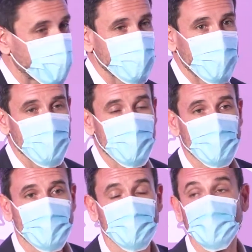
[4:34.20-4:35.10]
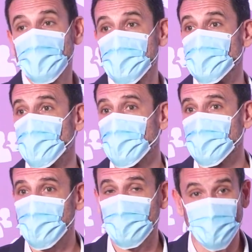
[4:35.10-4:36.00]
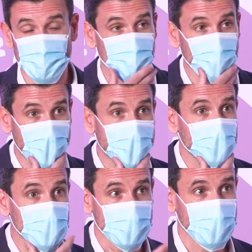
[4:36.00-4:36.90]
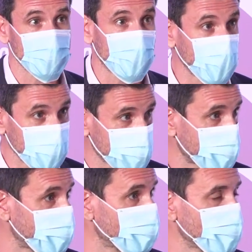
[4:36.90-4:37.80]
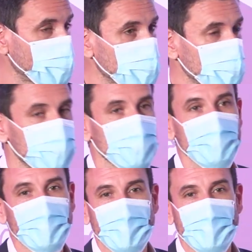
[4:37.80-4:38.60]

y calidad de vida tienen muchísimo que ver con todo lo que estamos haciendo aquí, cada uno de vosotros.